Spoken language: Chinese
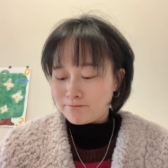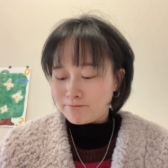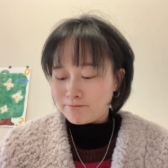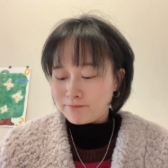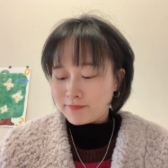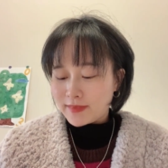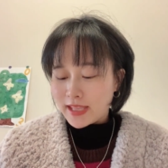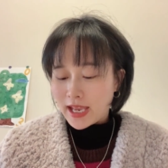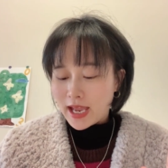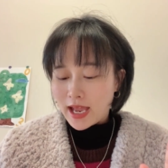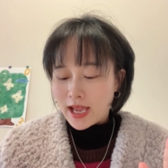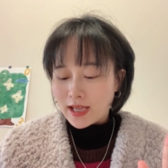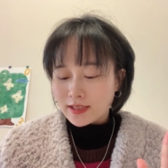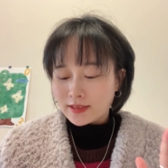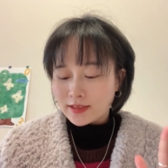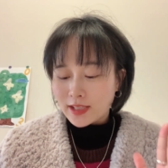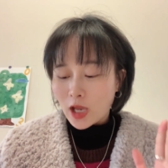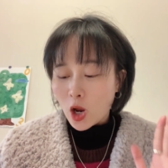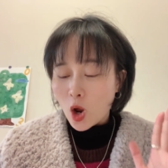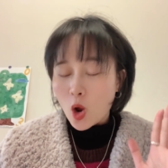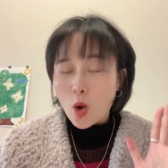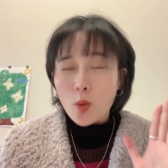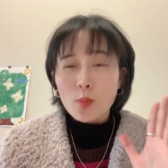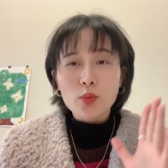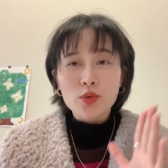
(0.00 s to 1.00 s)
那
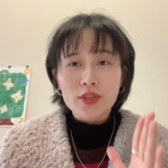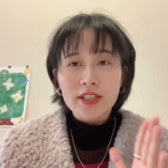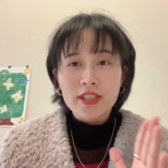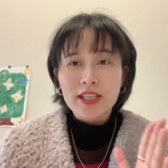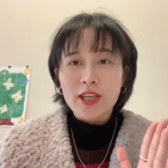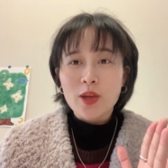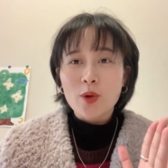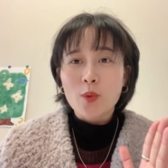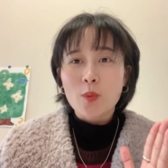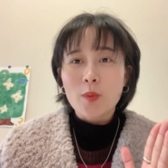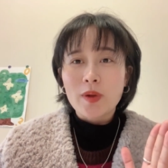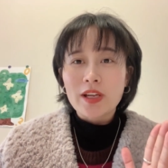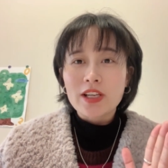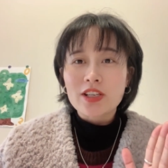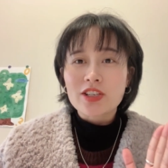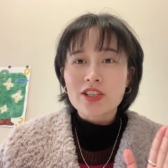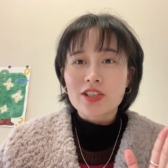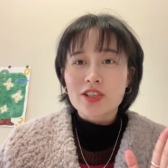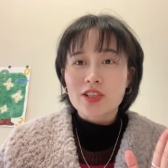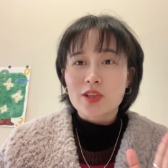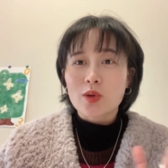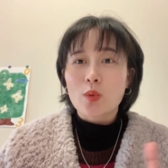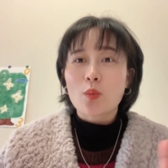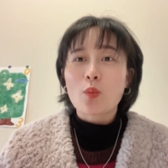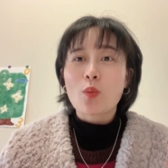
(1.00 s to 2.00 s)
到目前为
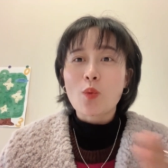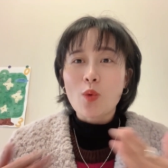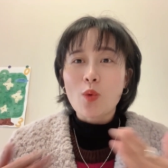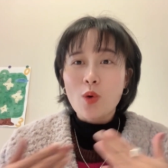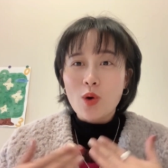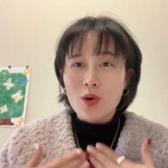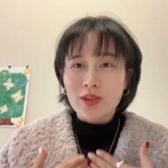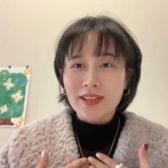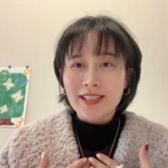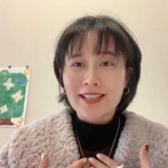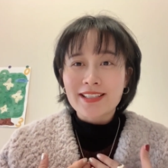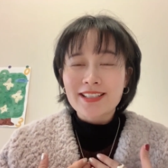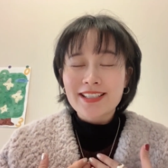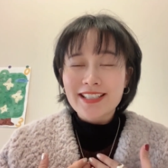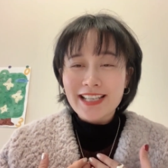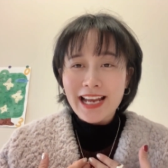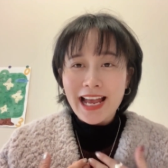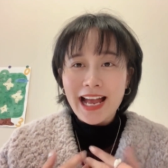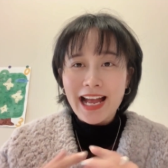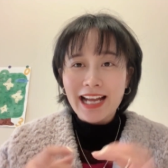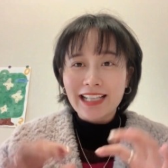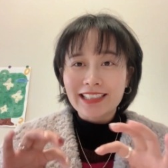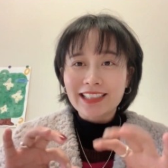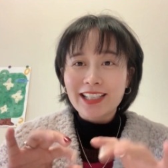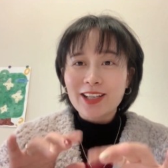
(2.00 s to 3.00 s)
止我能
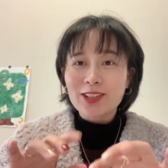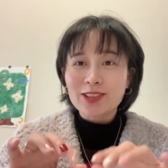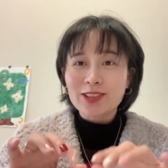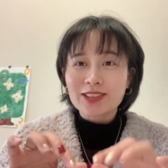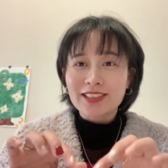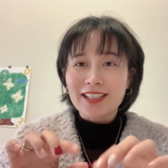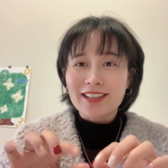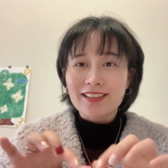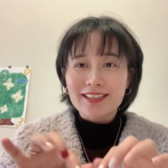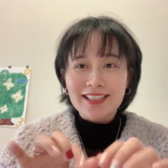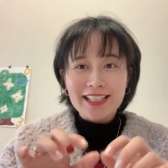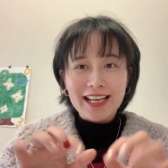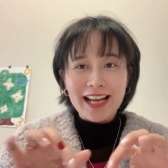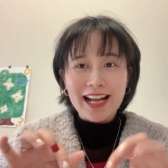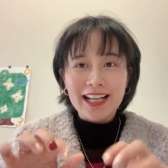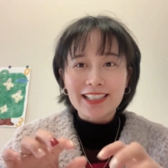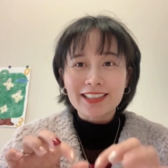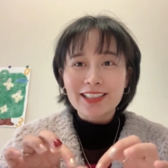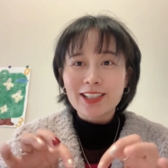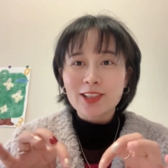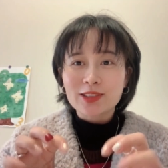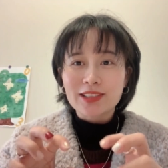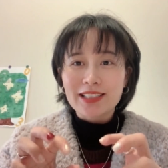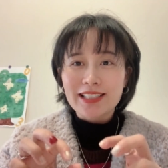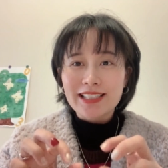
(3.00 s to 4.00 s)
查到的查
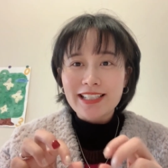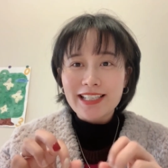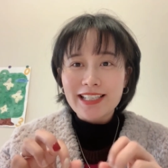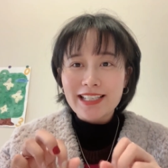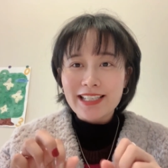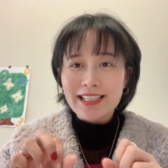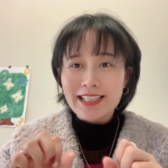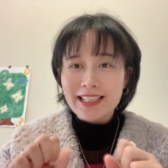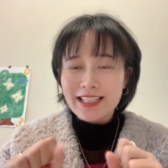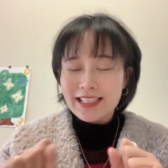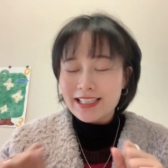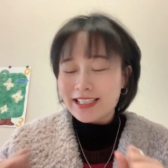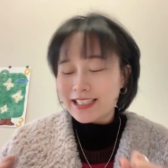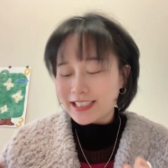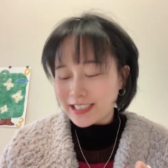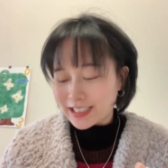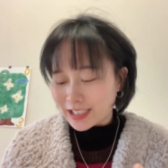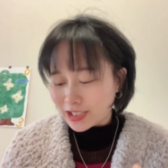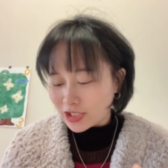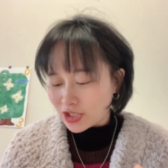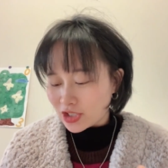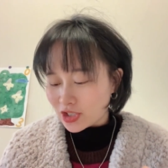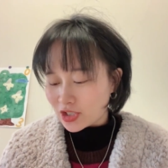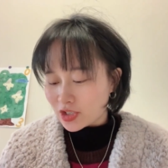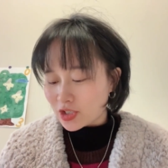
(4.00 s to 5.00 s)
到的信息显
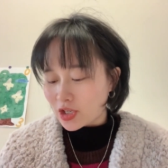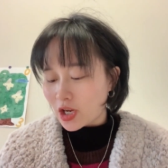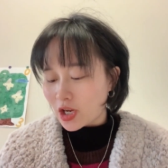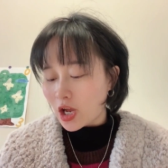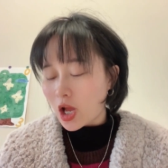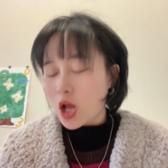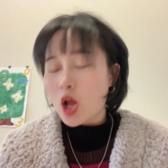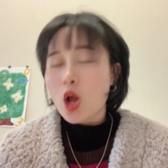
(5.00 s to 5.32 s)
示，